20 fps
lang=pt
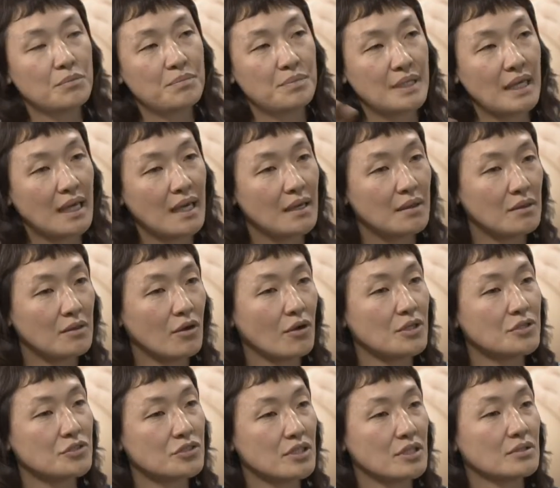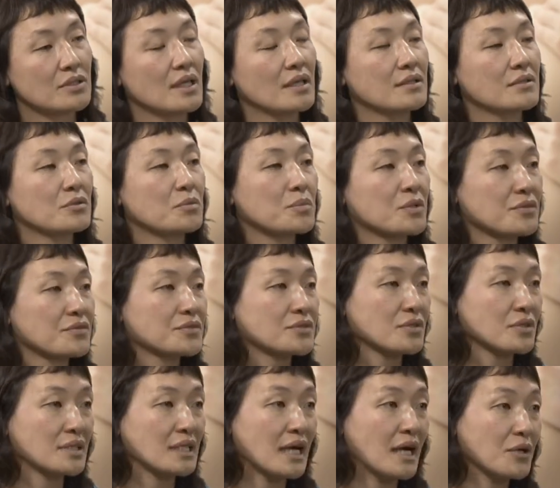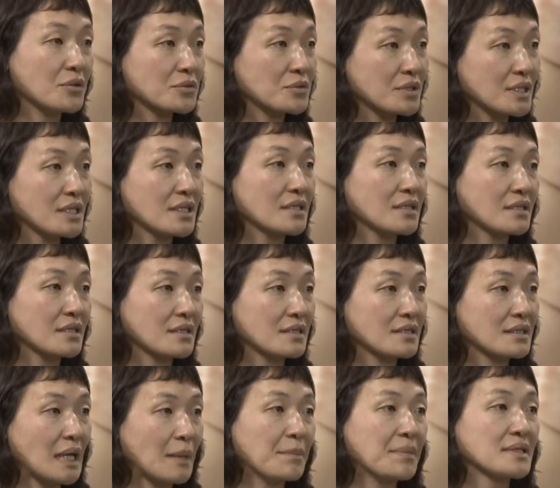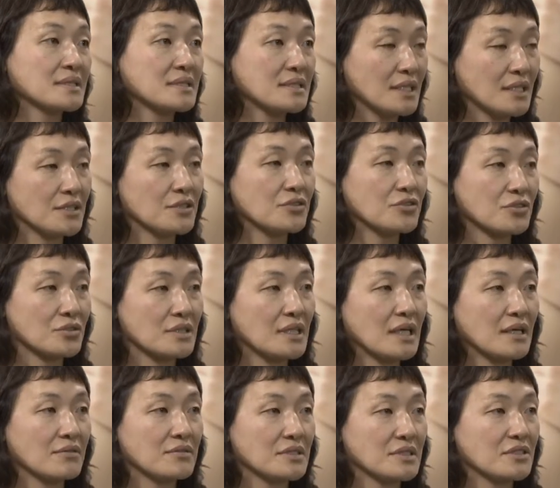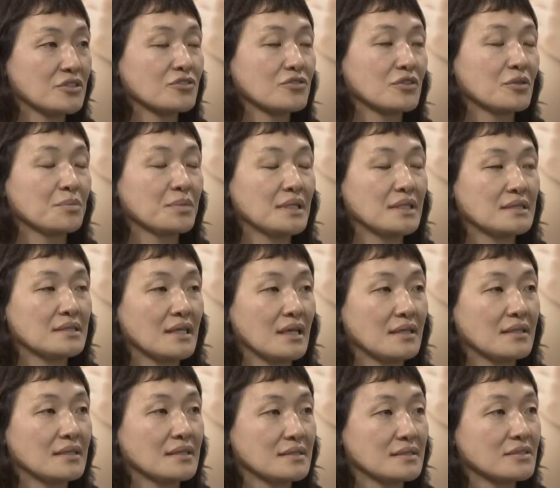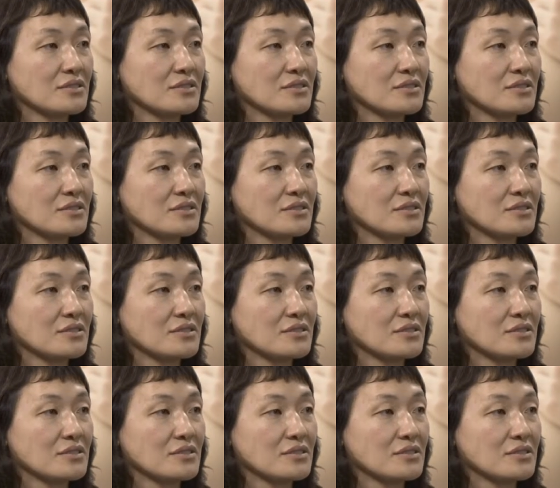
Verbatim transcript: para a lógica né, do profissional do que da paciente, né? Se a gente for pensar nesse